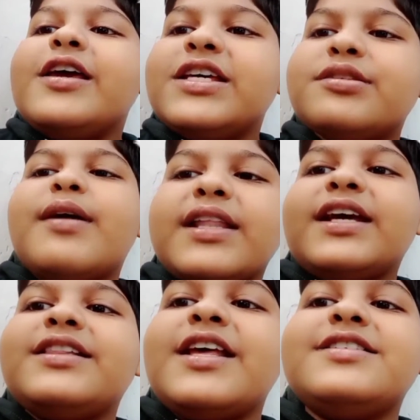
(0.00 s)
इस बार
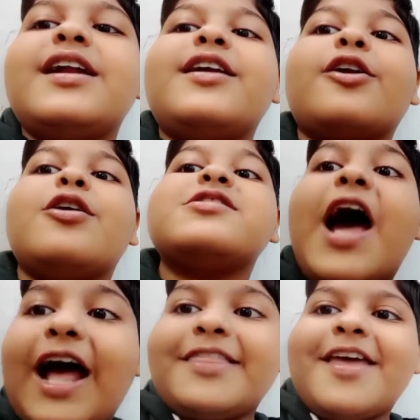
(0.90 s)
देखते हैं सेंटा क्लॉस
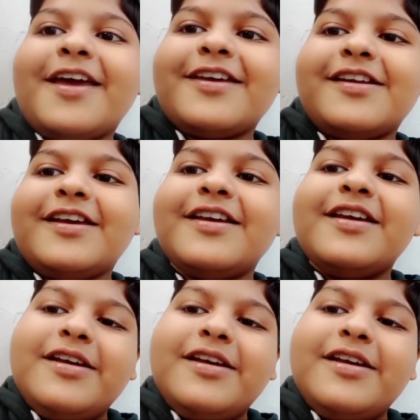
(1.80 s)
आते हैं कि नहीं